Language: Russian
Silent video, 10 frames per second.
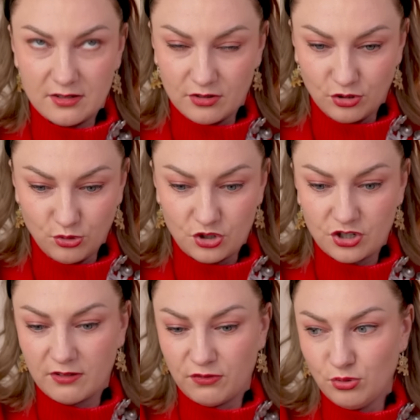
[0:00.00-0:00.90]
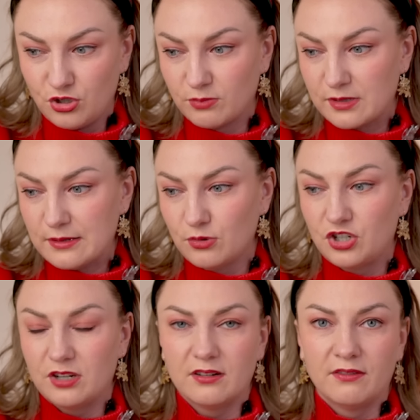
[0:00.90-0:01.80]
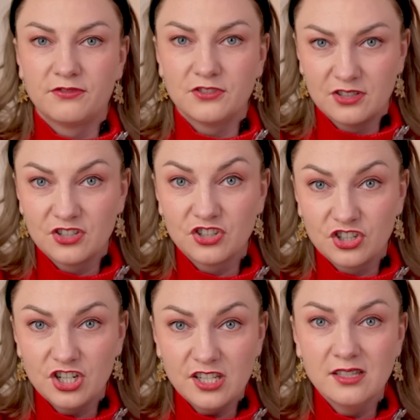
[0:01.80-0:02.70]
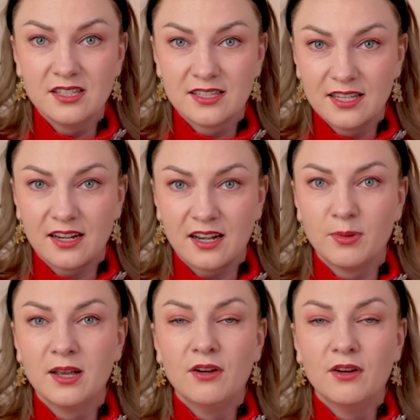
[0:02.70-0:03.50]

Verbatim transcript: лучше, в лучшем случае, в жизнь с зэком